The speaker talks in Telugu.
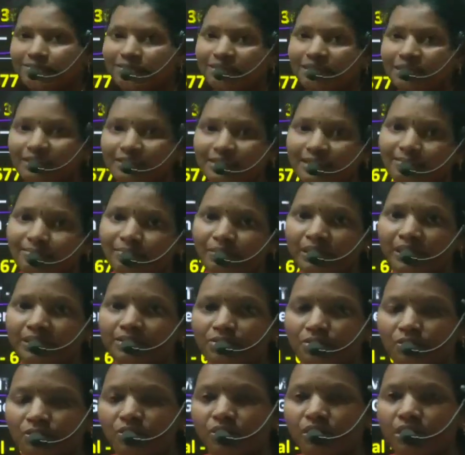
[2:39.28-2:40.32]
యాజ్ వెల్ యాజ్
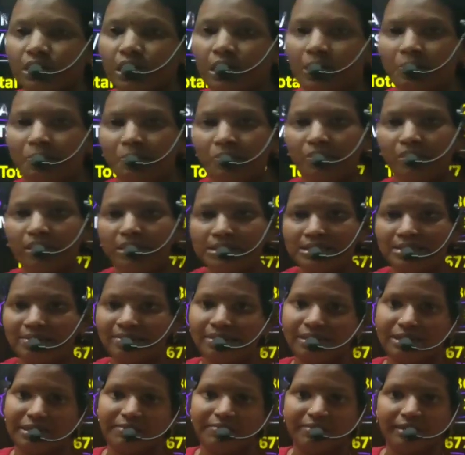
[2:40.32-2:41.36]
ఎంటీఎస్ రెండు కలుపుకుంటే
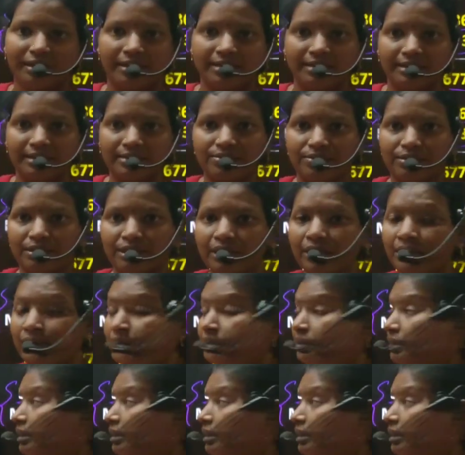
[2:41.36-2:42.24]
సెవెంటీన్ వేకెన్సీస్ ఉన్నాయి